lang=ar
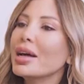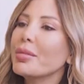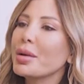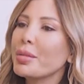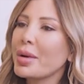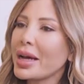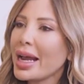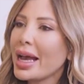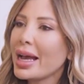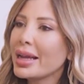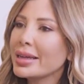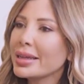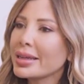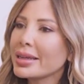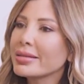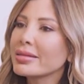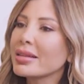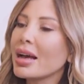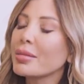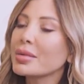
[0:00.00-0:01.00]
أنا بمرحلة
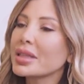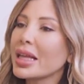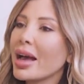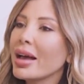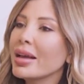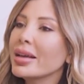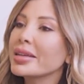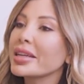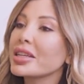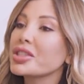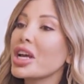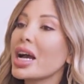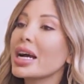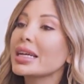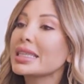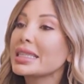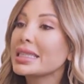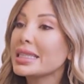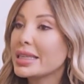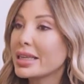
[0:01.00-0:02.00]
كنت عم تحقق
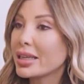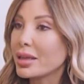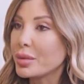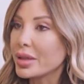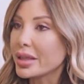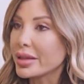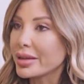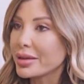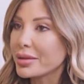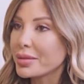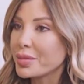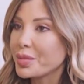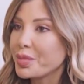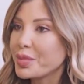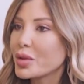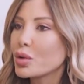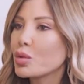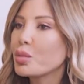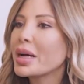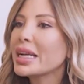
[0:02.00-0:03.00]
نجاحات كتير كبيرة
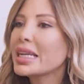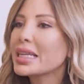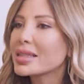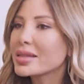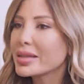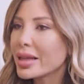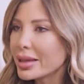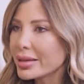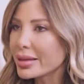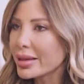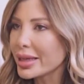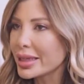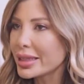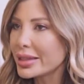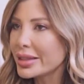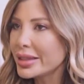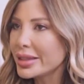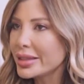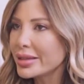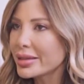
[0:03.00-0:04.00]
وما نزلت
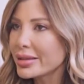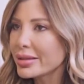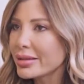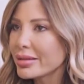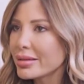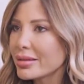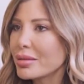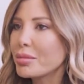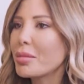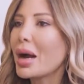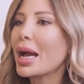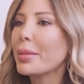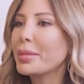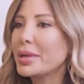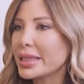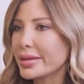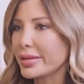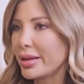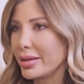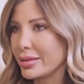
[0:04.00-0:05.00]
غنية ما
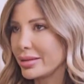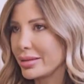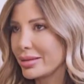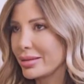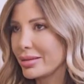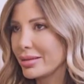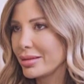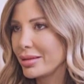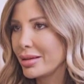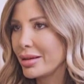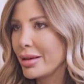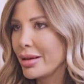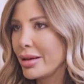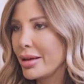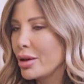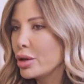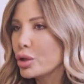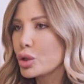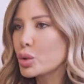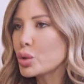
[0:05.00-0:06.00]
عملت هيت
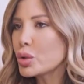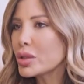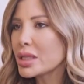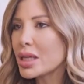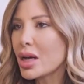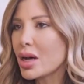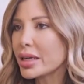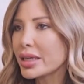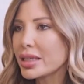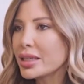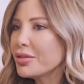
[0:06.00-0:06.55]
شو صار؟